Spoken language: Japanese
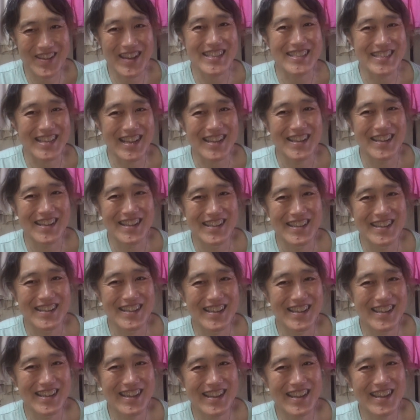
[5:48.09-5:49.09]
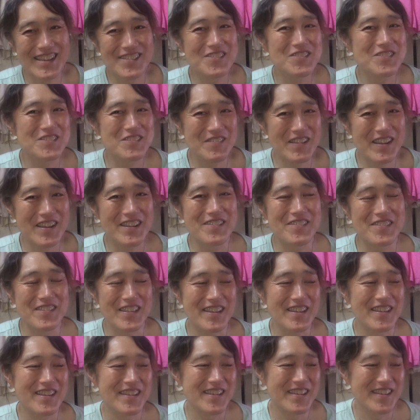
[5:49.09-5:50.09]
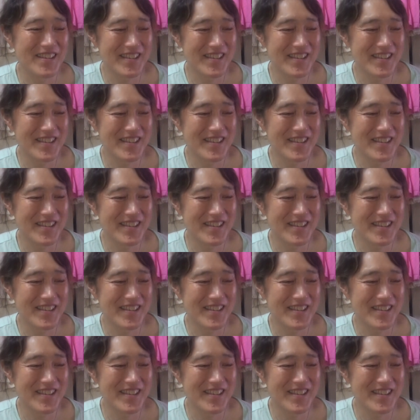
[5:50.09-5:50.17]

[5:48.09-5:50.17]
わかったカンヌイスわかるよね。